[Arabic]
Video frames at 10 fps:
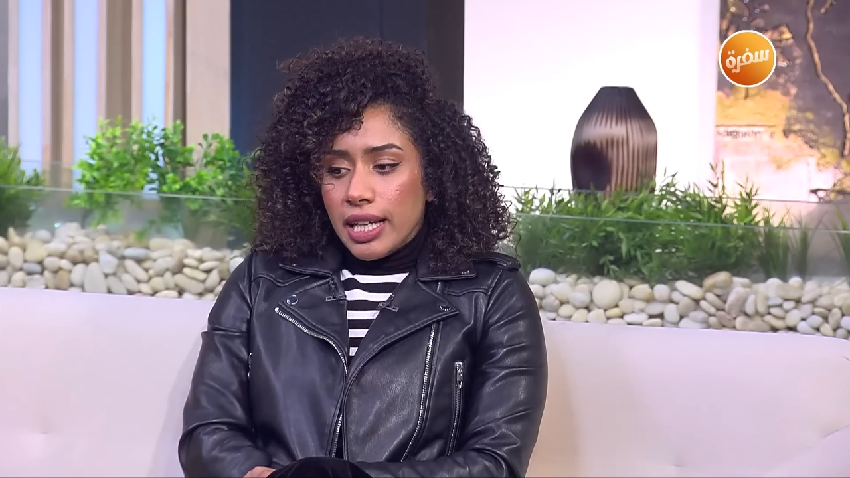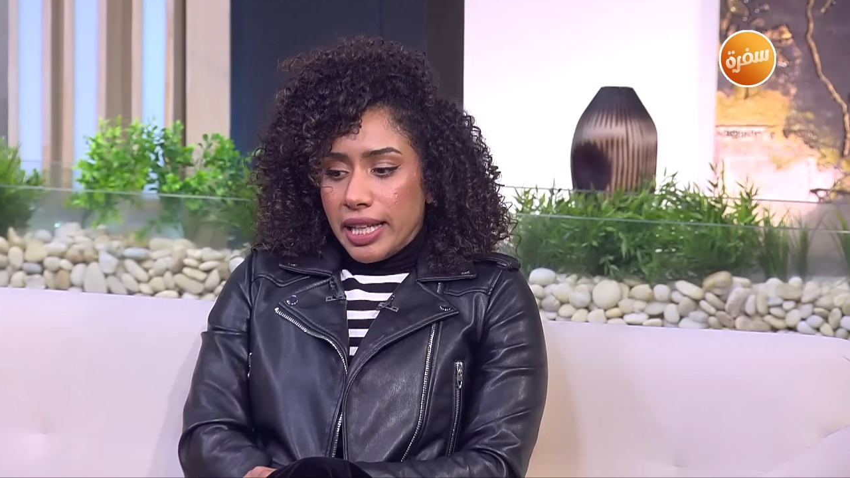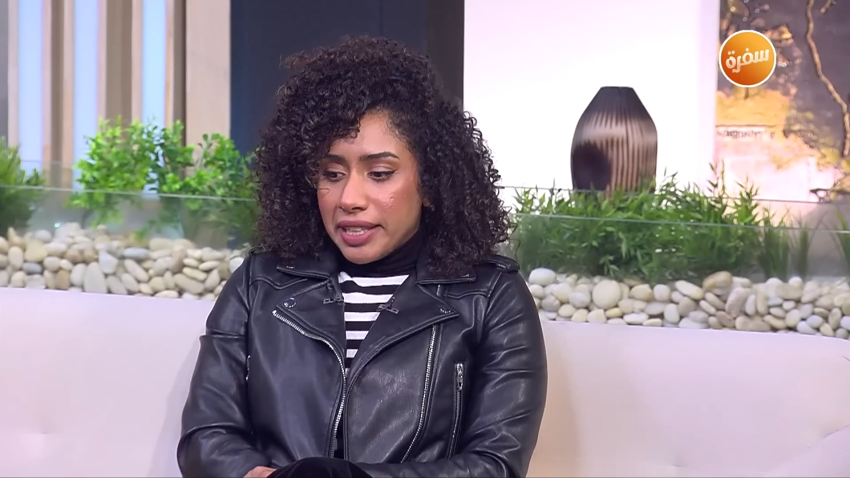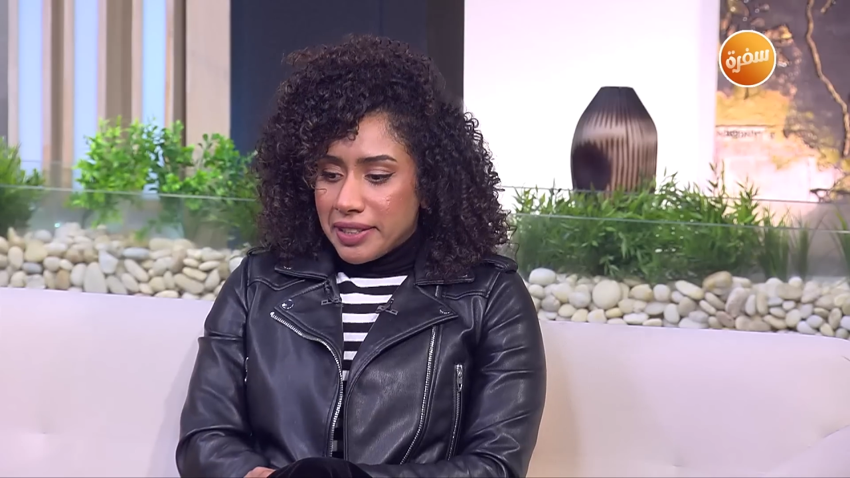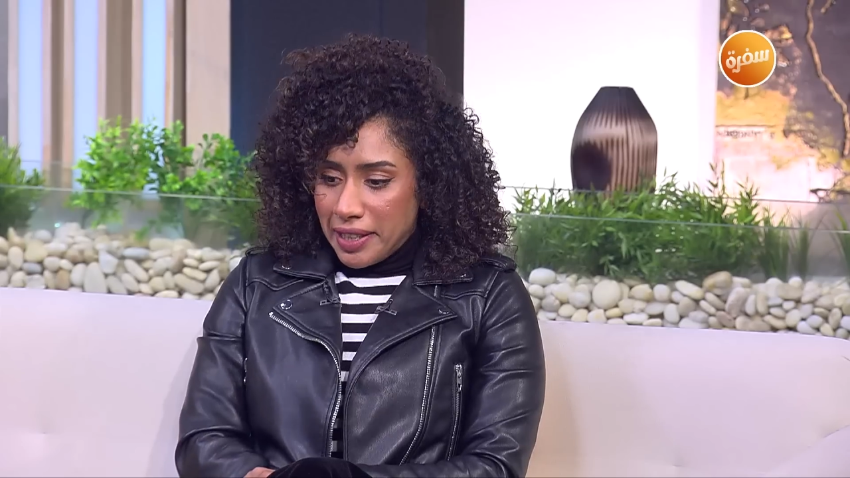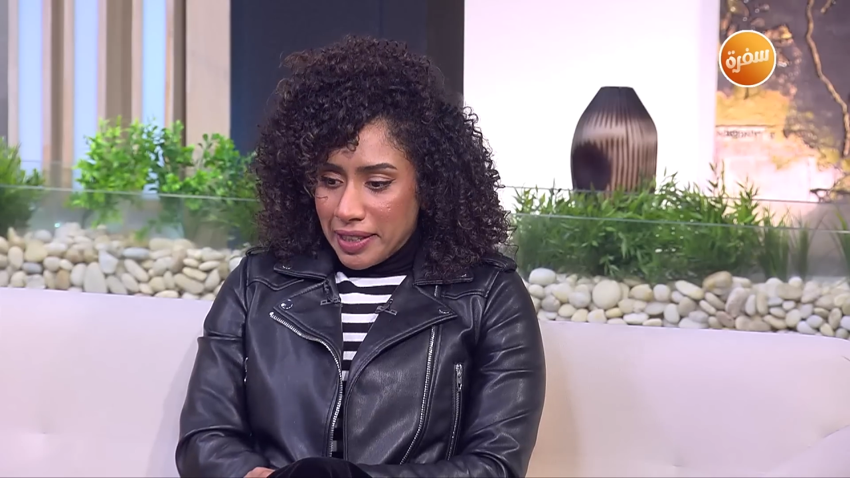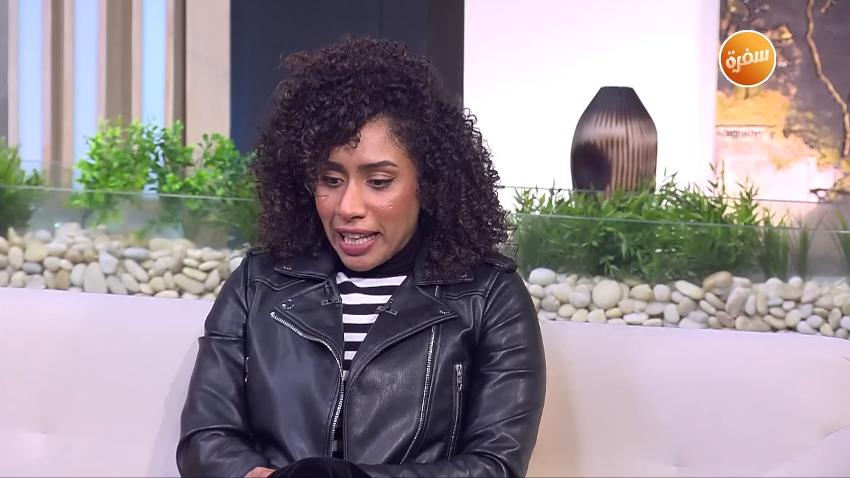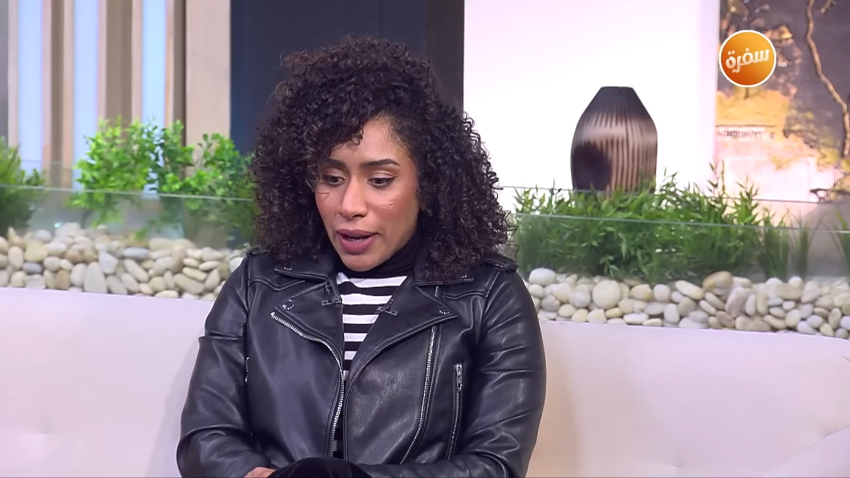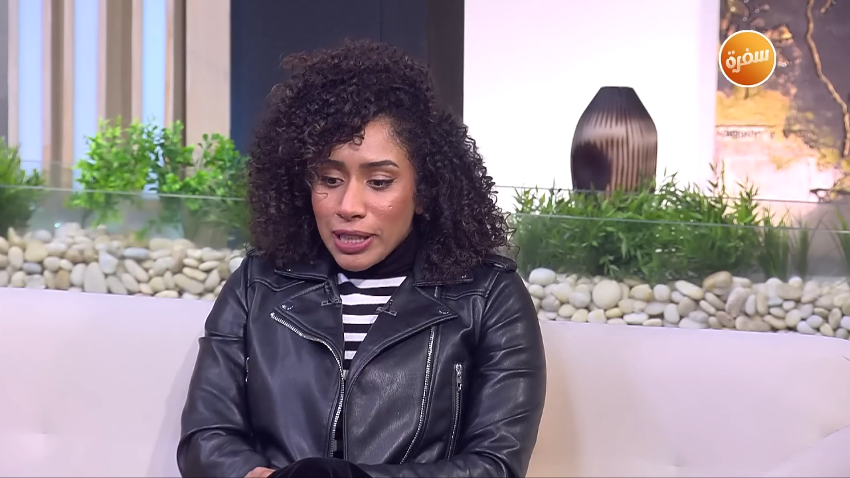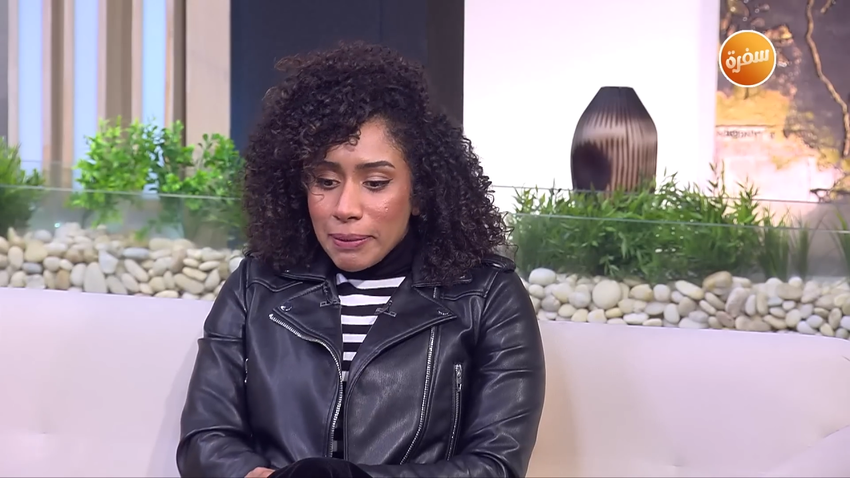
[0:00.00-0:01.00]
ايه تاني
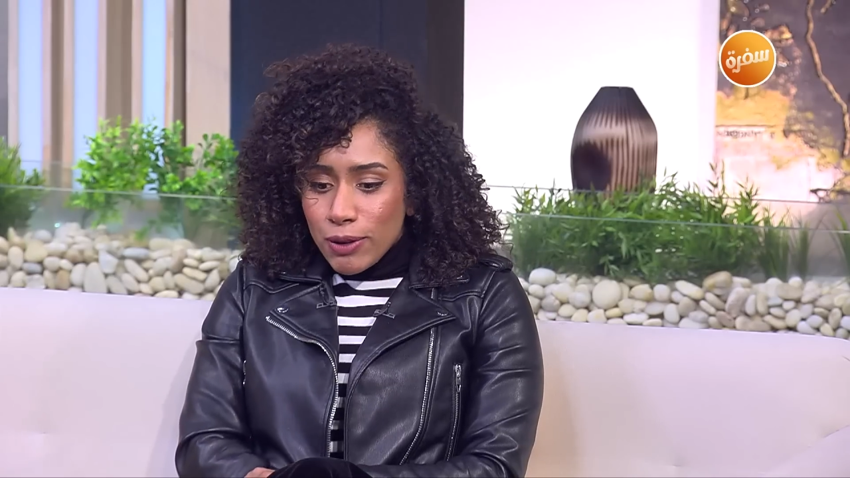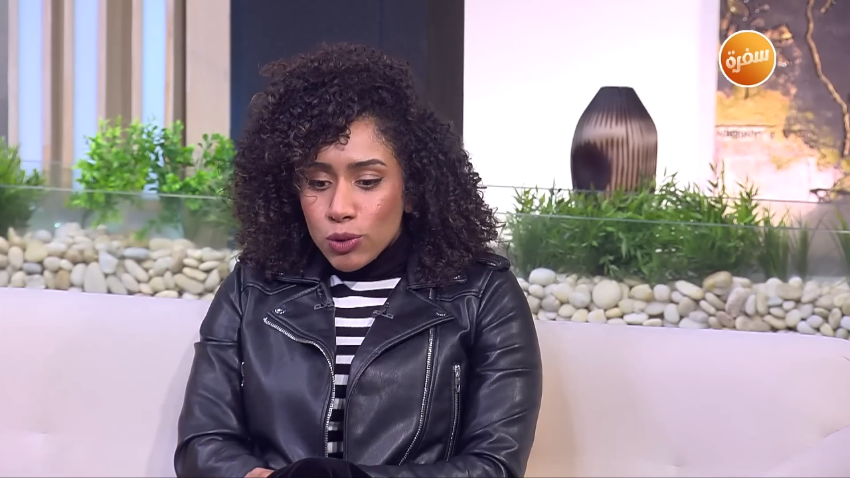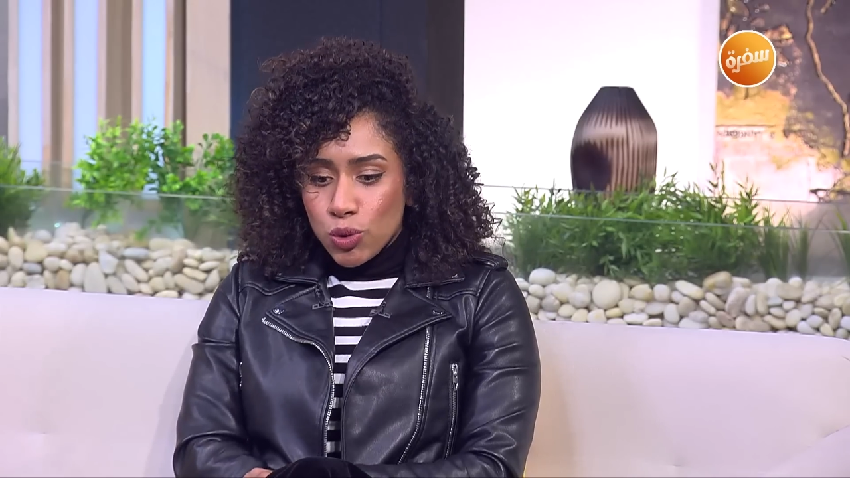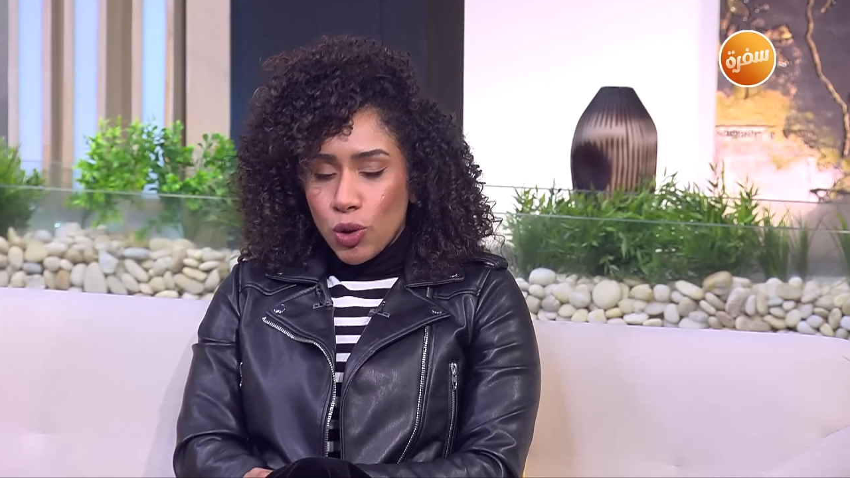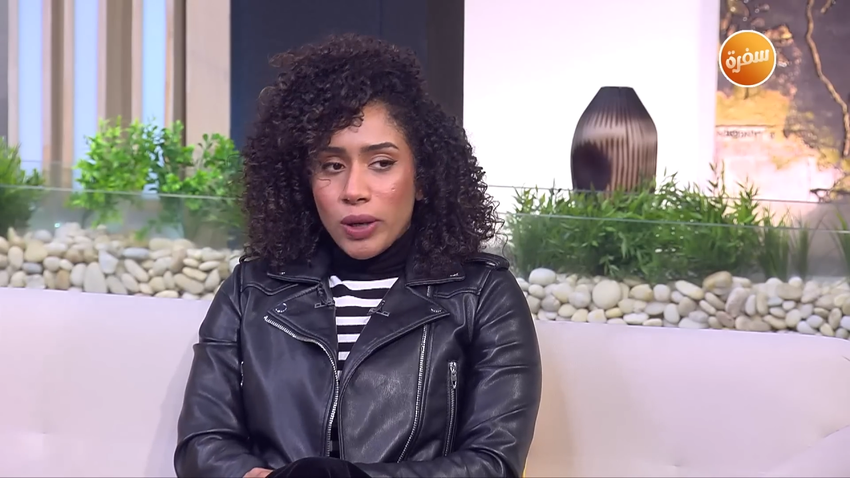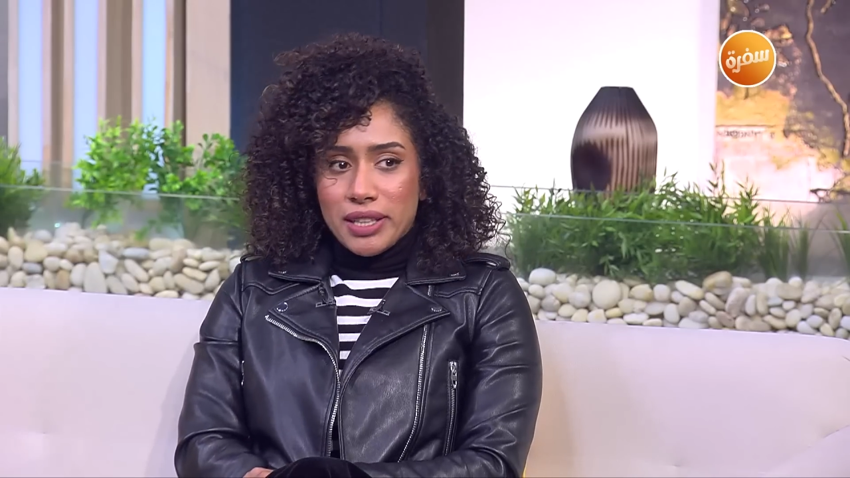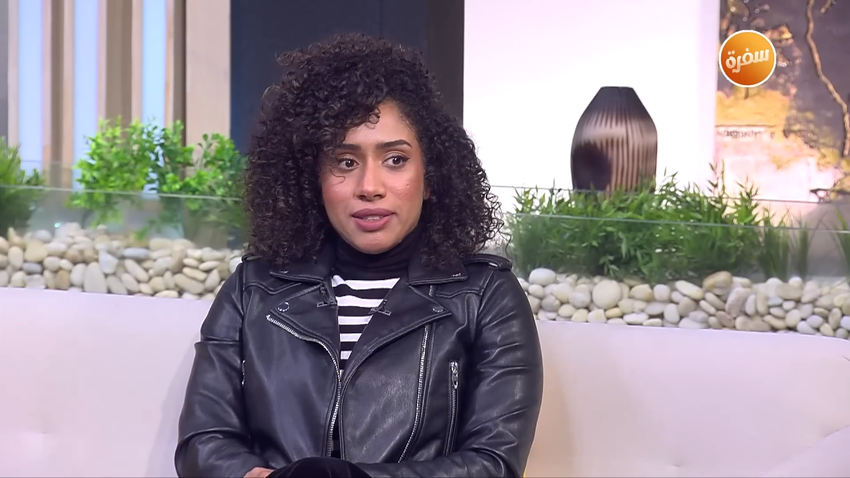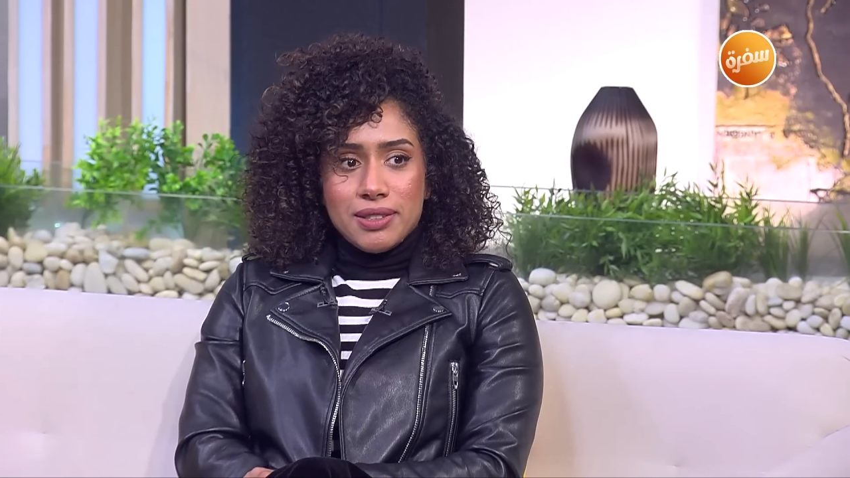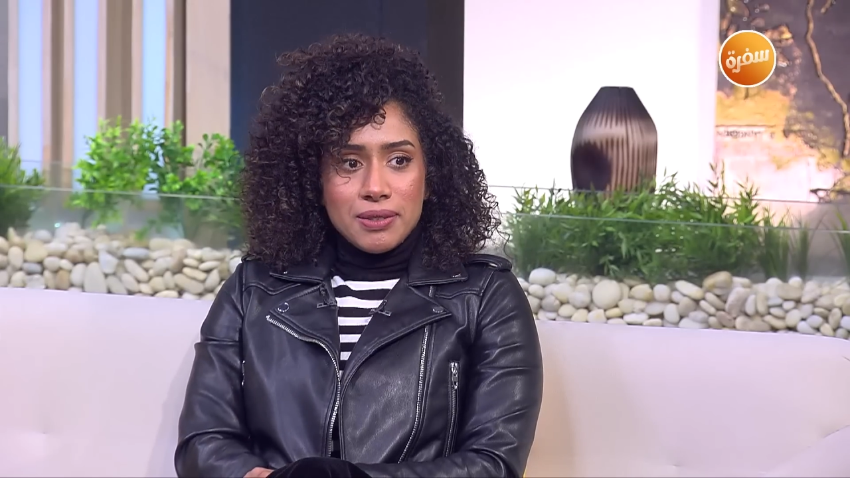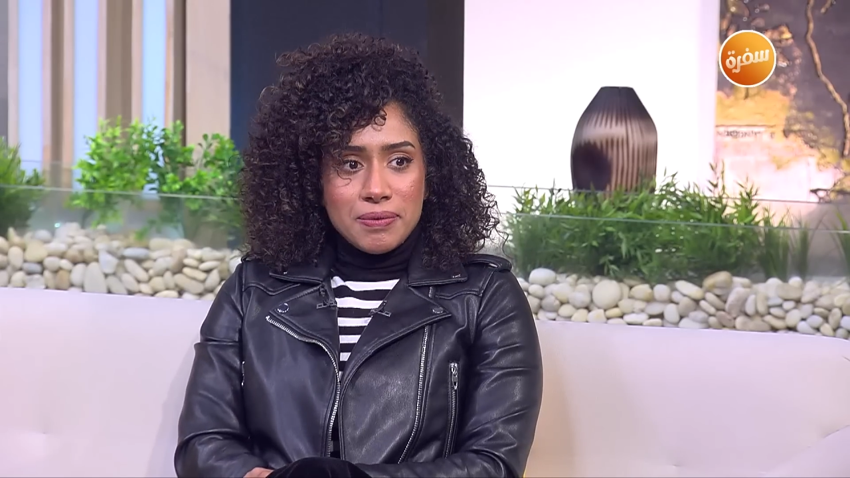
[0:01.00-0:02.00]
لو انا باكل طول
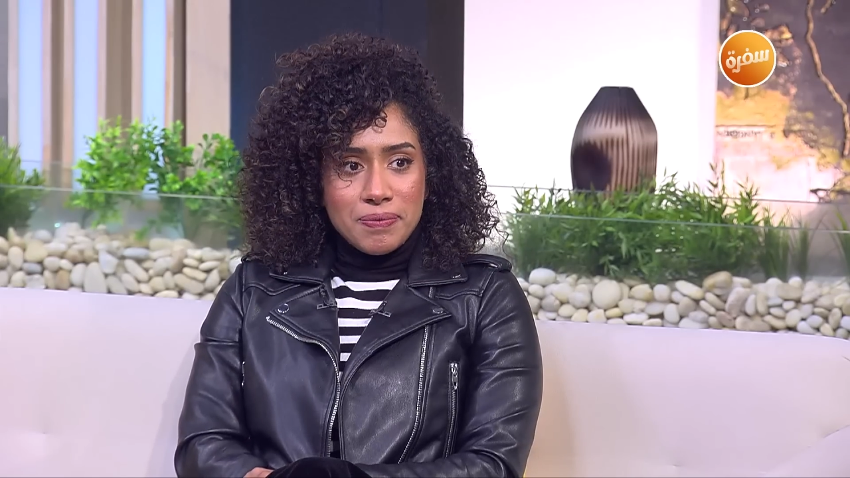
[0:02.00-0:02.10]
الوقت